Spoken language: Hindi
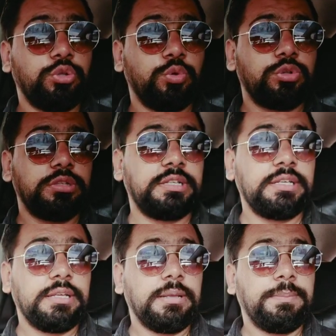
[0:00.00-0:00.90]
तो उतनी
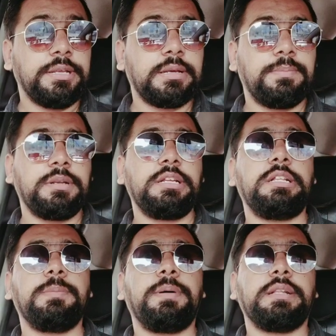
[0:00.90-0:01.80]
पिकअप नहीं
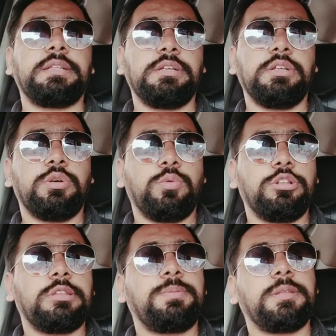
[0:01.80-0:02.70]
दे पाती
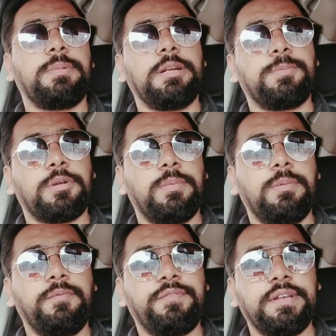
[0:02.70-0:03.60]
वो सबसे बड़ी
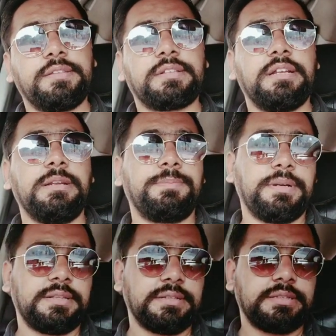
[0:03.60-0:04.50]
प्रॉब्लम फेस करनी
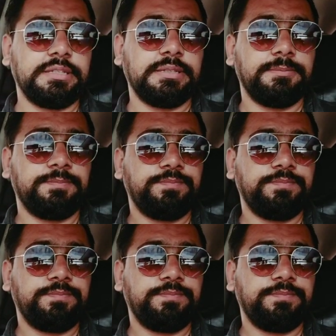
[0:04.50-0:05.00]
पड़ सकती है